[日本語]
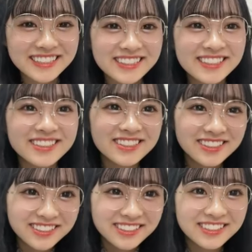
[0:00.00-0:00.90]
ちょっとそれ
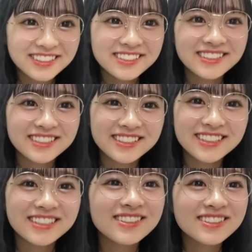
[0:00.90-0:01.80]
はちょっと本当に、
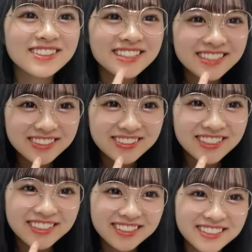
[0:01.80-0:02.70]
なんか腹話術みた
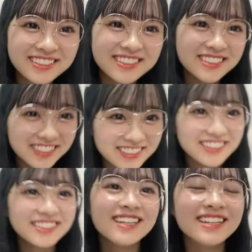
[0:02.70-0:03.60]
いになってるんですけ
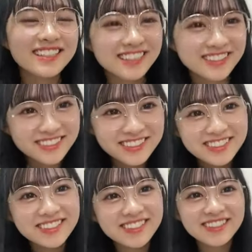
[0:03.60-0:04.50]
ど、いや、本
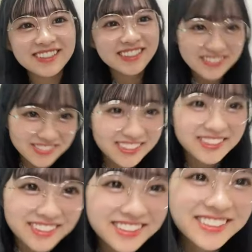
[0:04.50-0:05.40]
当それは勘弁
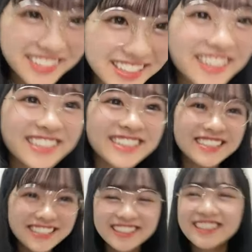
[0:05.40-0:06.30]
ということで。
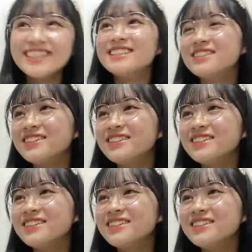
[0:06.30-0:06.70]
で